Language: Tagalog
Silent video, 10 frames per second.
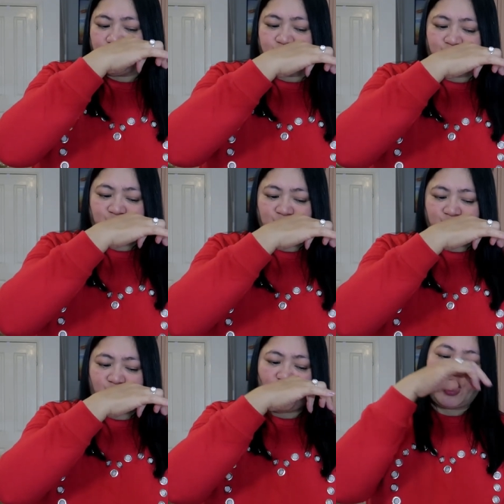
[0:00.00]

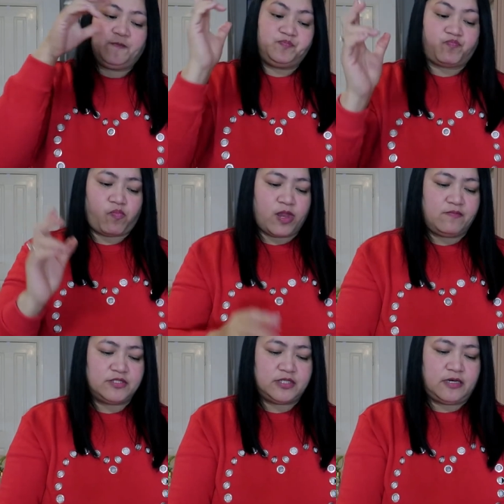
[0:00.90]
Mmm.
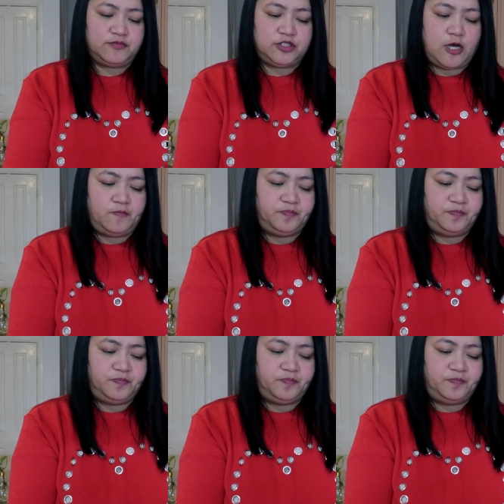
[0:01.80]
Masarap siya.